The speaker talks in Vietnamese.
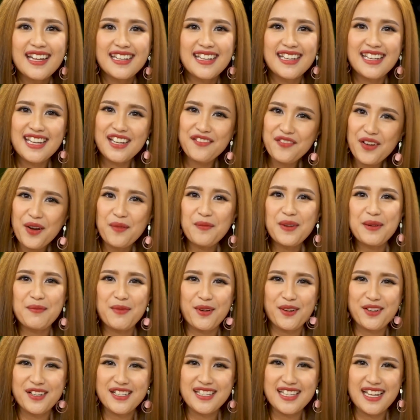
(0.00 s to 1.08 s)
thì hy vọng là
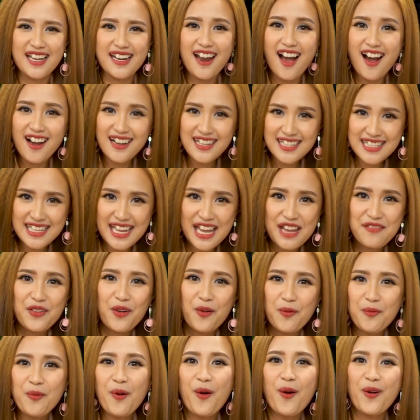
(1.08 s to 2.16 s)
mọi người sẽ đón xem
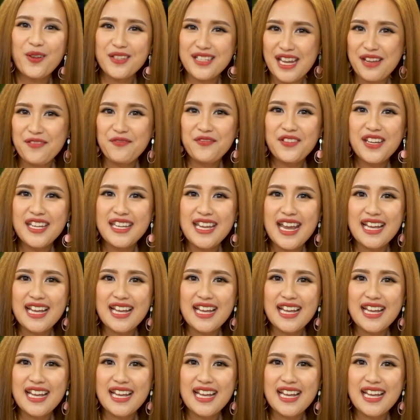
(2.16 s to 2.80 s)
và ủng hộ cho mv